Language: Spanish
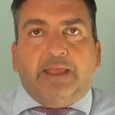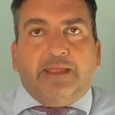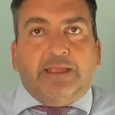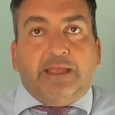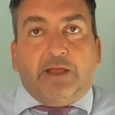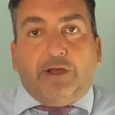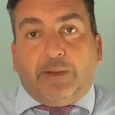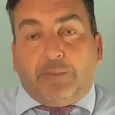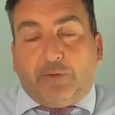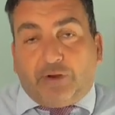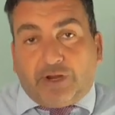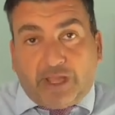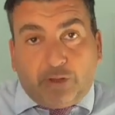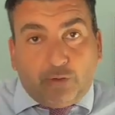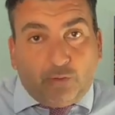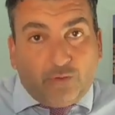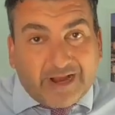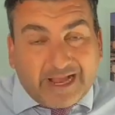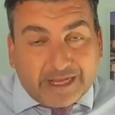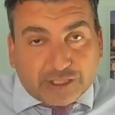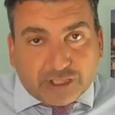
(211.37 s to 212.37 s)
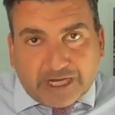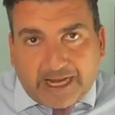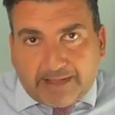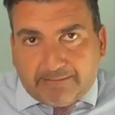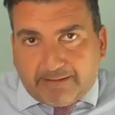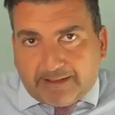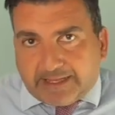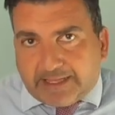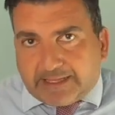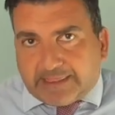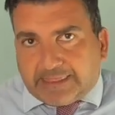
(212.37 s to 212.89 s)
y ahora porque hay un caso en la
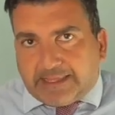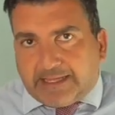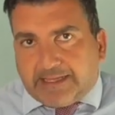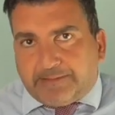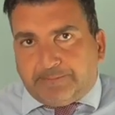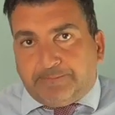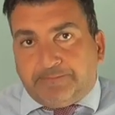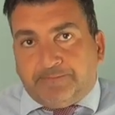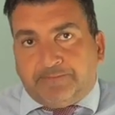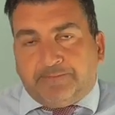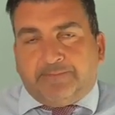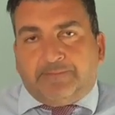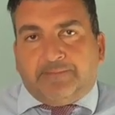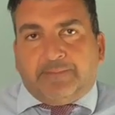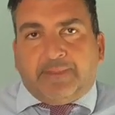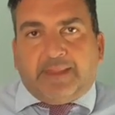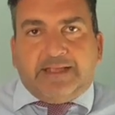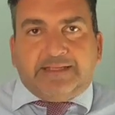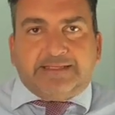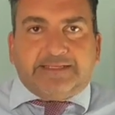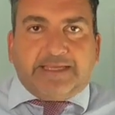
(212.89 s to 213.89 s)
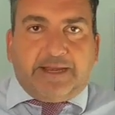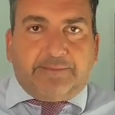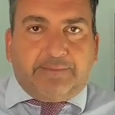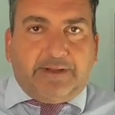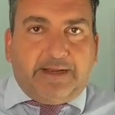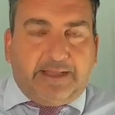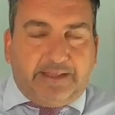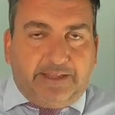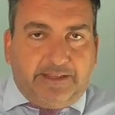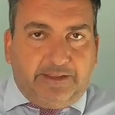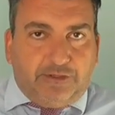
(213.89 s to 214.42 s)
bañeza, se
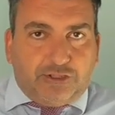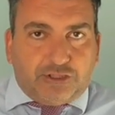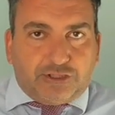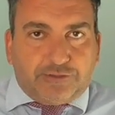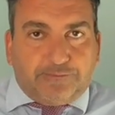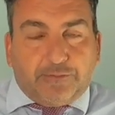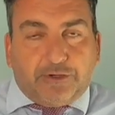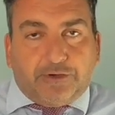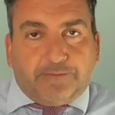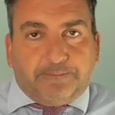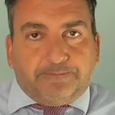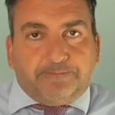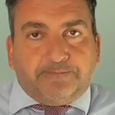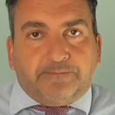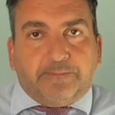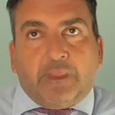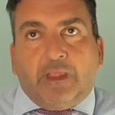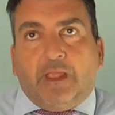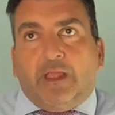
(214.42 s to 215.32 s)
arma la de Dios. Bueno,